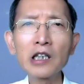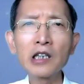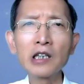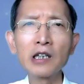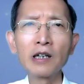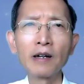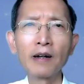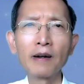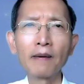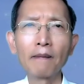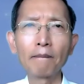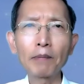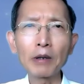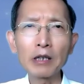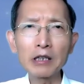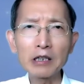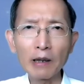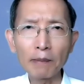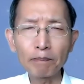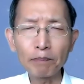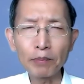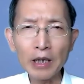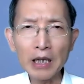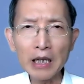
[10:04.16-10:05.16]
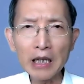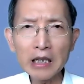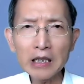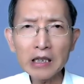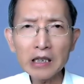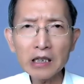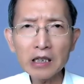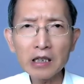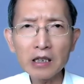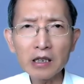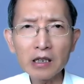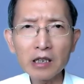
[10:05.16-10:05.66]
一，并且彼
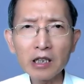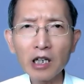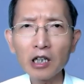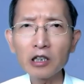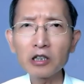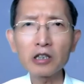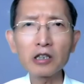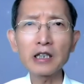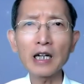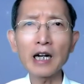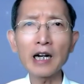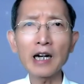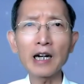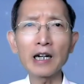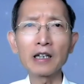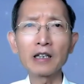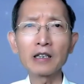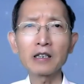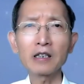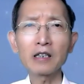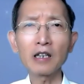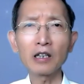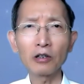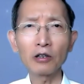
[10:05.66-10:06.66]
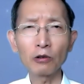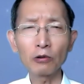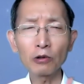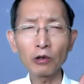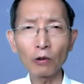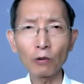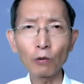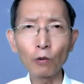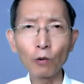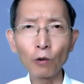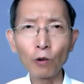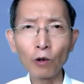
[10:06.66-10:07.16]
此切实相爱，圣徒
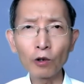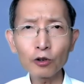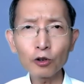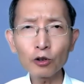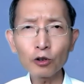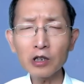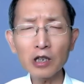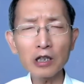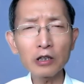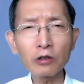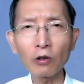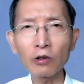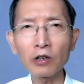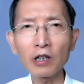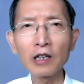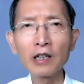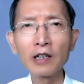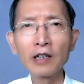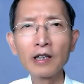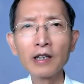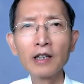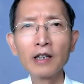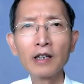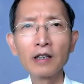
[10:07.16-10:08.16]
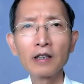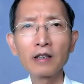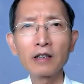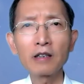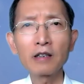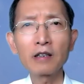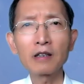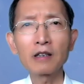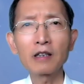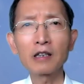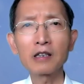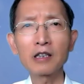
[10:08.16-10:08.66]
也活着这种
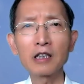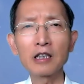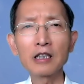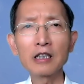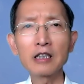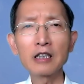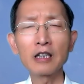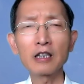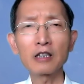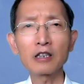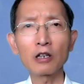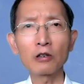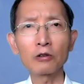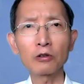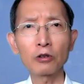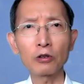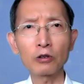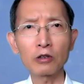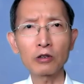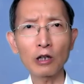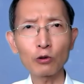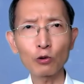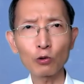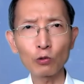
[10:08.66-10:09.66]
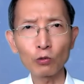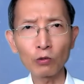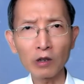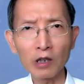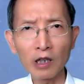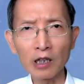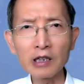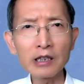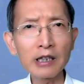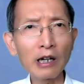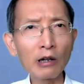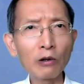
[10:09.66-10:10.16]
的情形的时候，就叫主
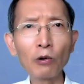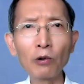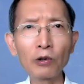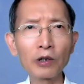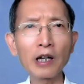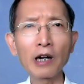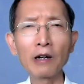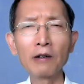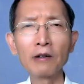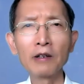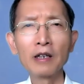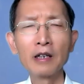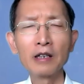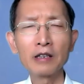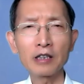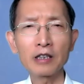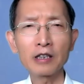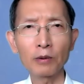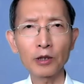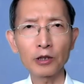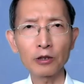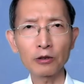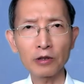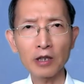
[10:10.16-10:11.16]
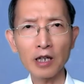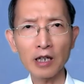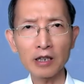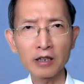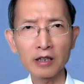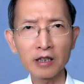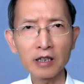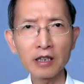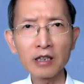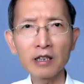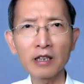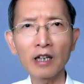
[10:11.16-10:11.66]
得着荣耀。教会就
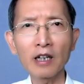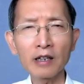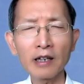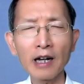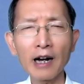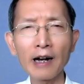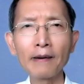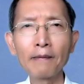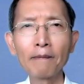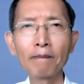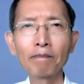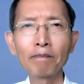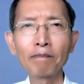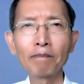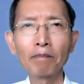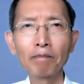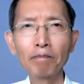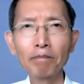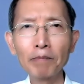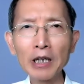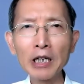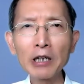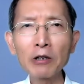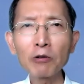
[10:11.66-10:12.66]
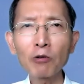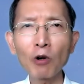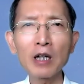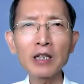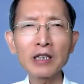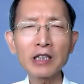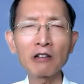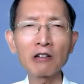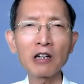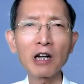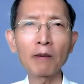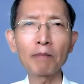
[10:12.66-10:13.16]
像金灯台，明
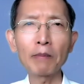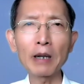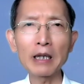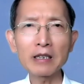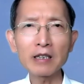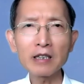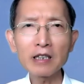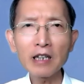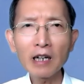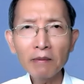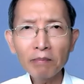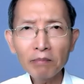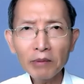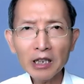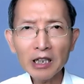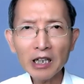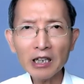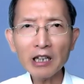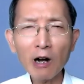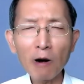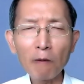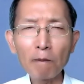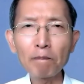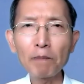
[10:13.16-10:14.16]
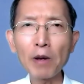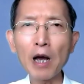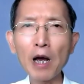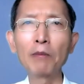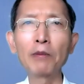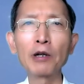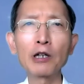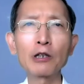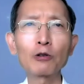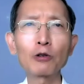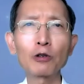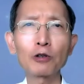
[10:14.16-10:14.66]
光照耀，把生命的道
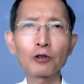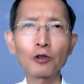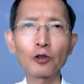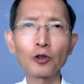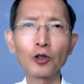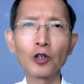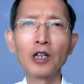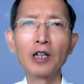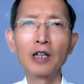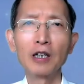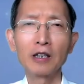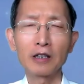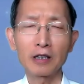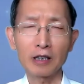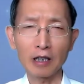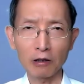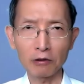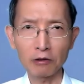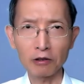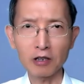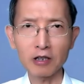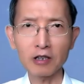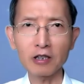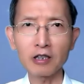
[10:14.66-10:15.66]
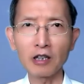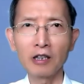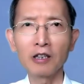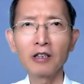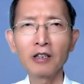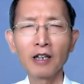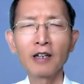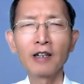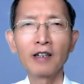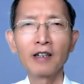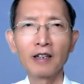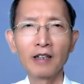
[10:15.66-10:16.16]
表明出去，叫
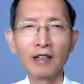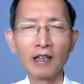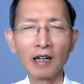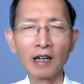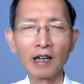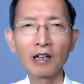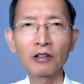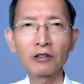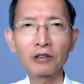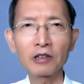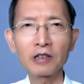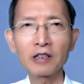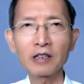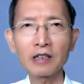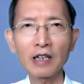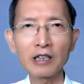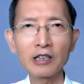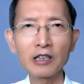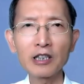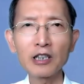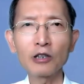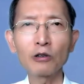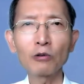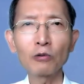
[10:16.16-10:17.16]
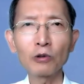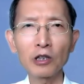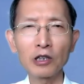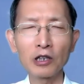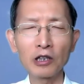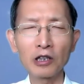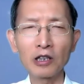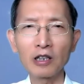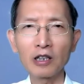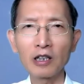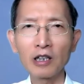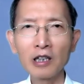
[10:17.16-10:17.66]
神。能够在基督
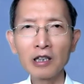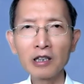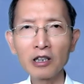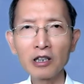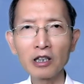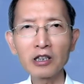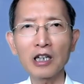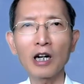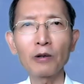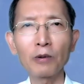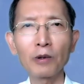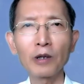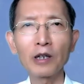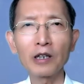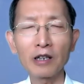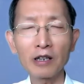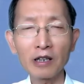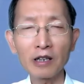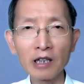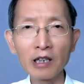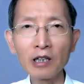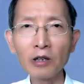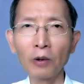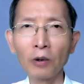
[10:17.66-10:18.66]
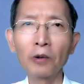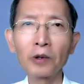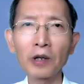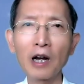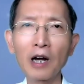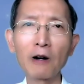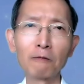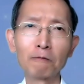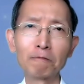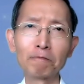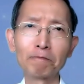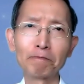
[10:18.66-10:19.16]
里应的教会得荣
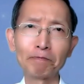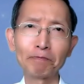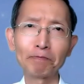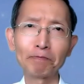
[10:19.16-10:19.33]
耀，